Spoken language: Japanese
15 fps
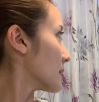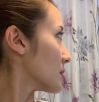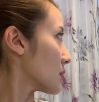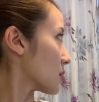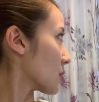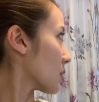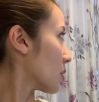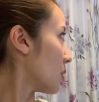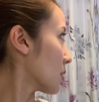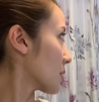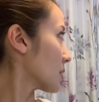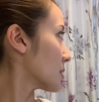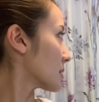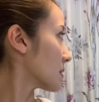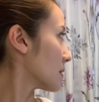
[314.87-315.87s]
ちょっと高
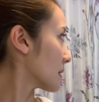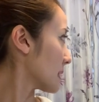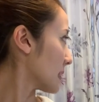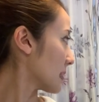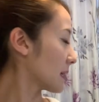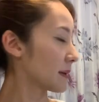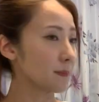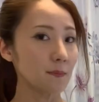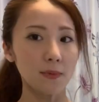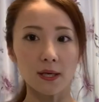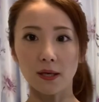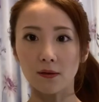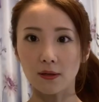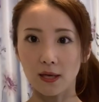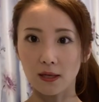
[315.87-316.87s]
級そうに
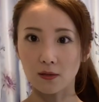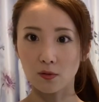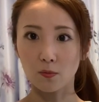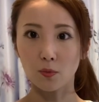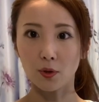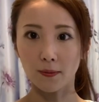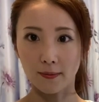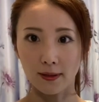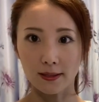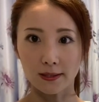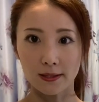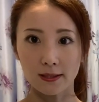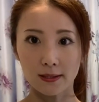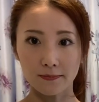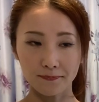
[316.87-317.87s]
見えるなと思いま
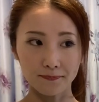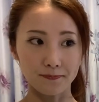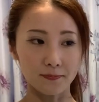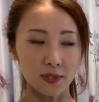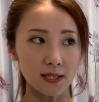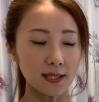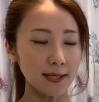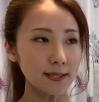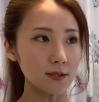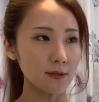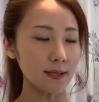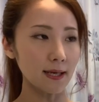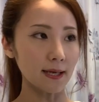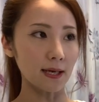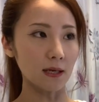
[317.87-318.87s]
す。うん、で最初
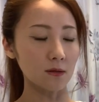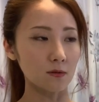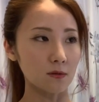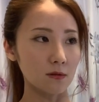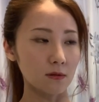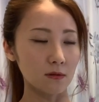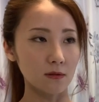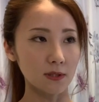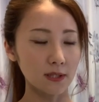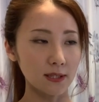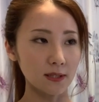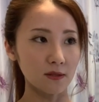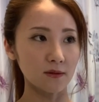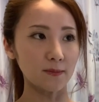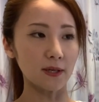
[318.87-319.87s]
ね、あのー、
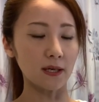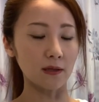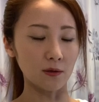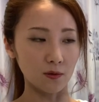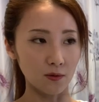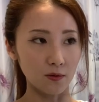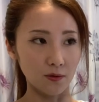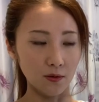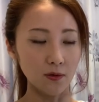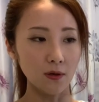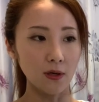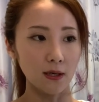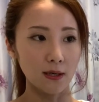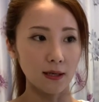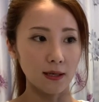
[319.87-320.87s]
シルバーの
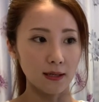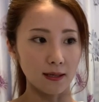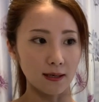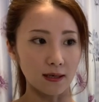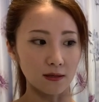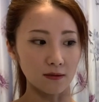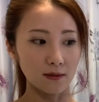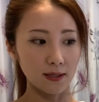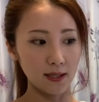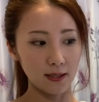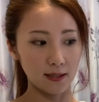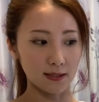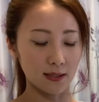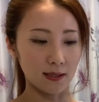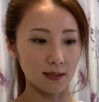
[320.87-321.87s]
方なんか
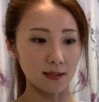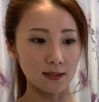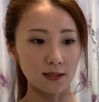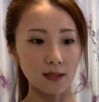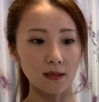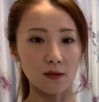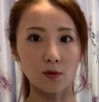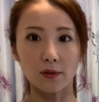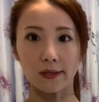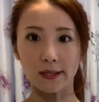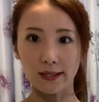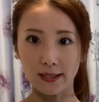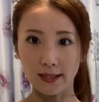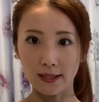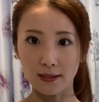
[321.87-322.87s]
グレーで探してた
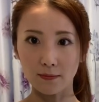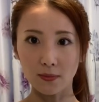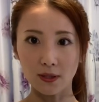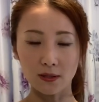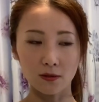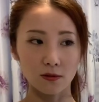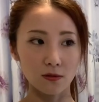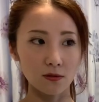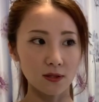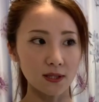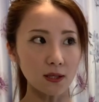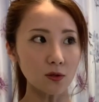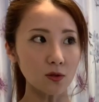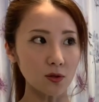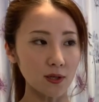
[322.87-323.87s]
時にまあ言っ
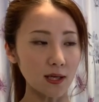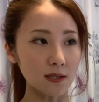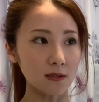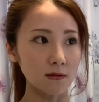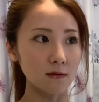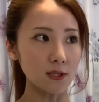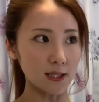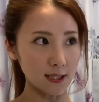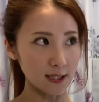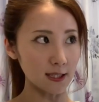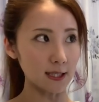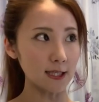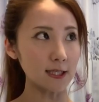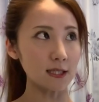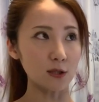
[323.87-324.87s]
ちゃうと安
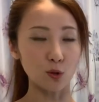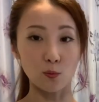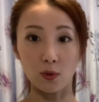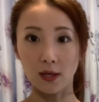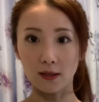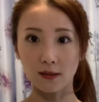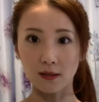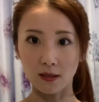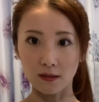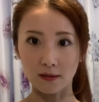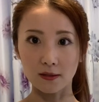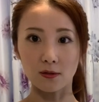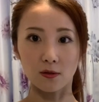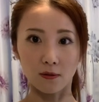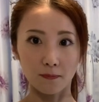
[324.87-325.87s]
い生地のもあった
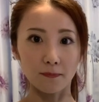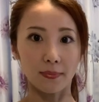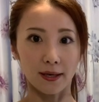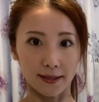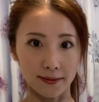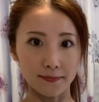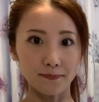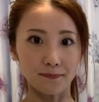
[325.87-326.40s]
んですよいっぱい